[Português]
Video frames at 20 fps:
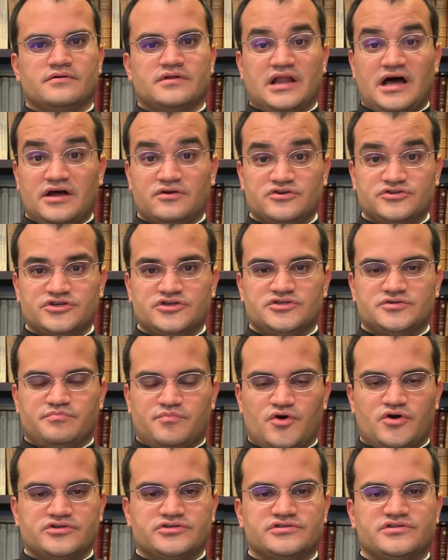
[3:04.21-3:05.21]
Claro, a gente
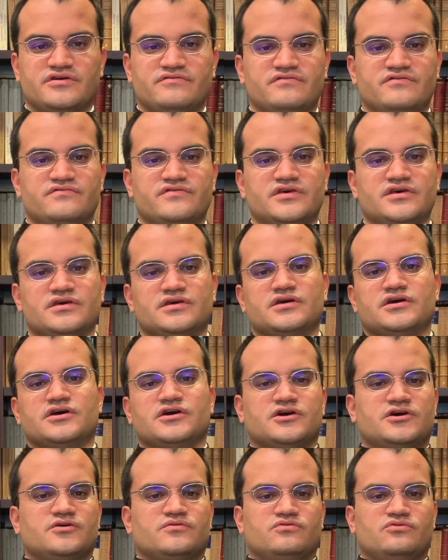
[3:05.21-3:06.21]
pode e deve ver
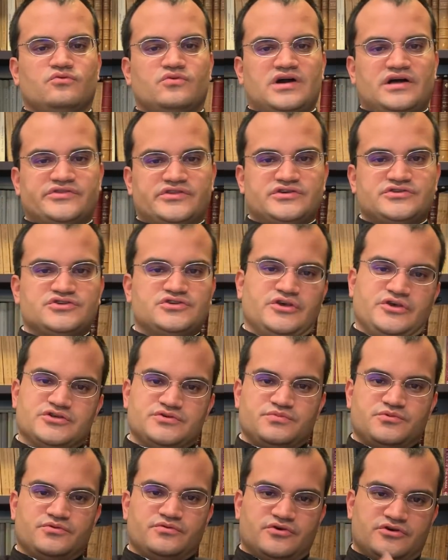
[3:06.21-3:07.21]
no
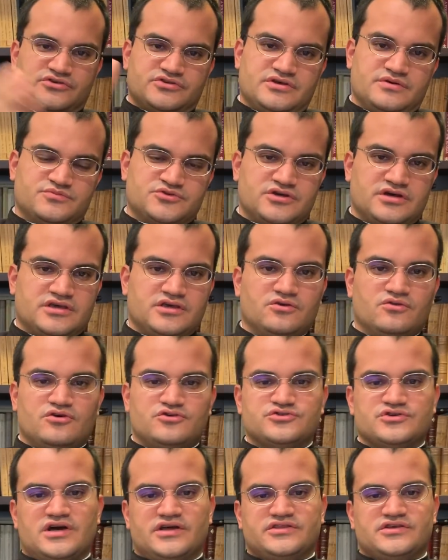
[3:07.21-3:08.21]
catecismo, nós temos aqui o
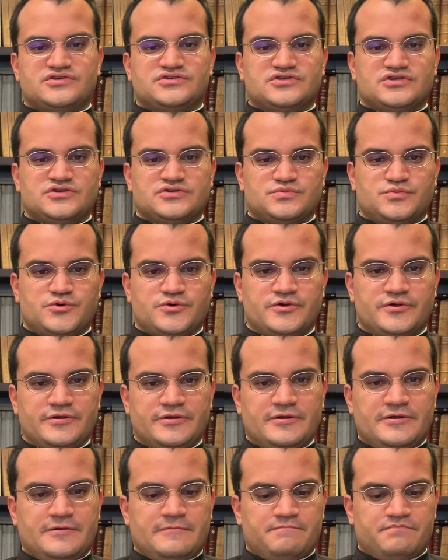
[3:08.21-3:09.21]
nosso catecismo
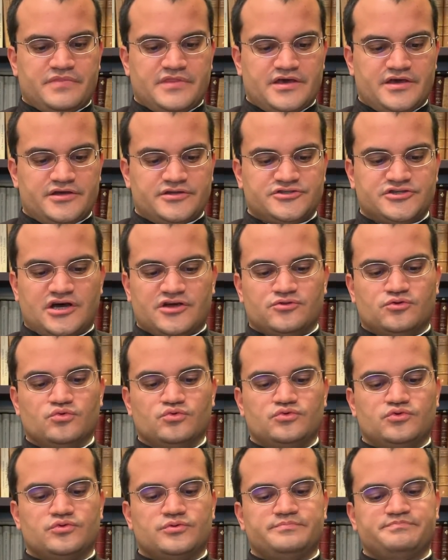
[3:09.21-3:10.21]
né, de
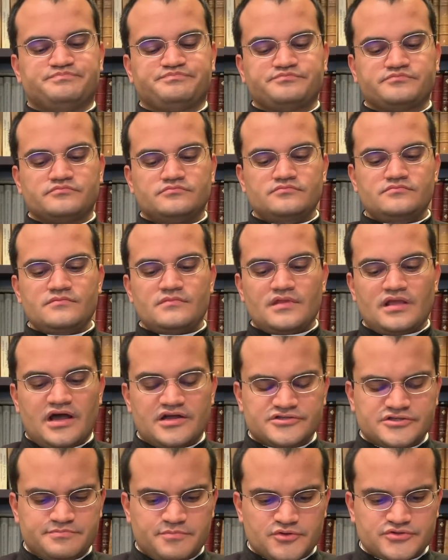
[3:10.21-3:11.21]
adulto à
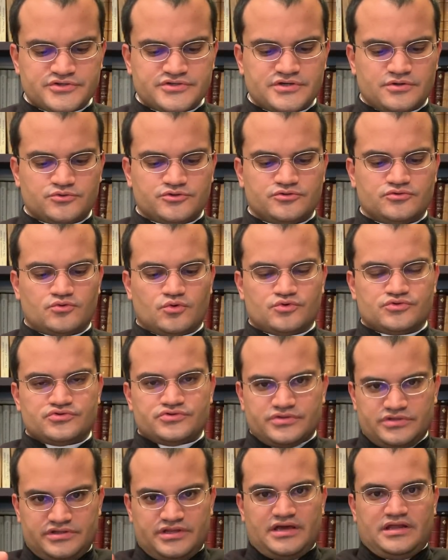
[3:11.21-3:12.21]
disposição de
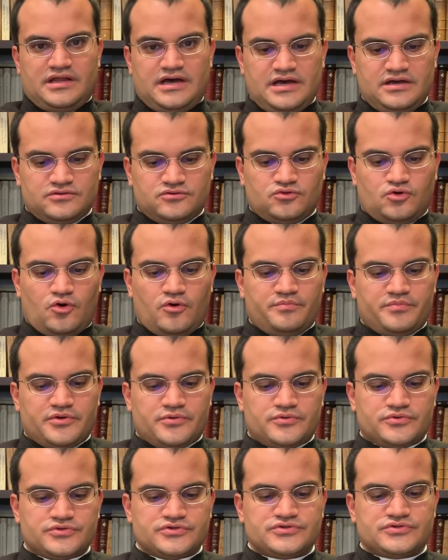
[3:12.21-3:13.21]
todos e tem lá
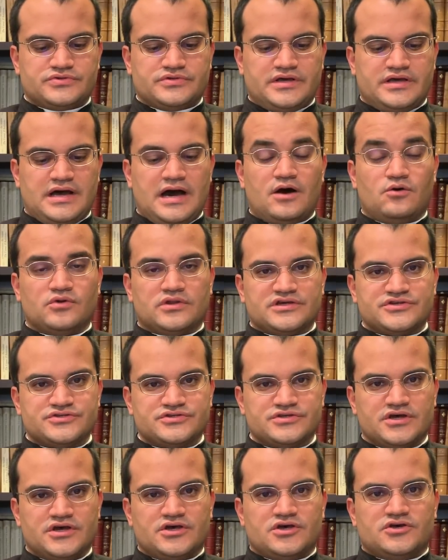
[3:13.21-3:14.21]
tópicos, né,
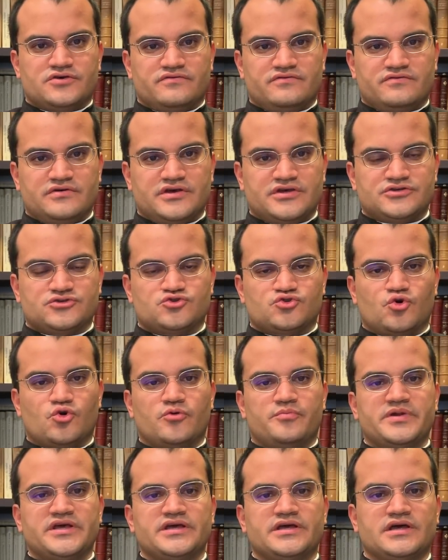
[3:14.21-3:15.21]
aulas é,
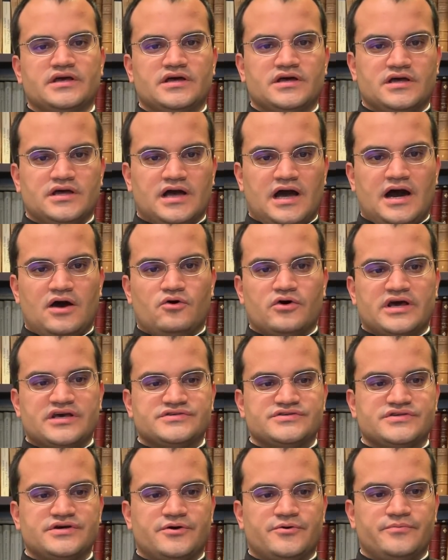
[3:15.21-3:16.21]
sobre a
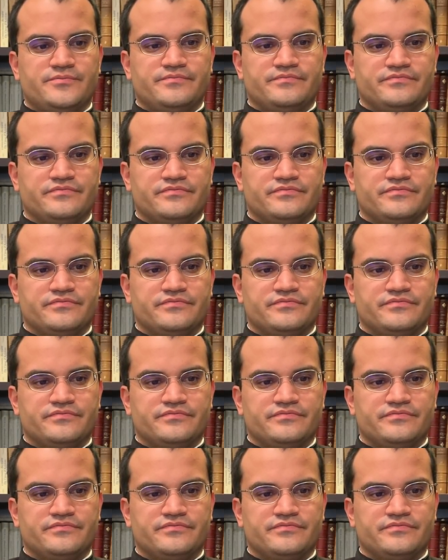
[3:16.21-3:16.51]
oração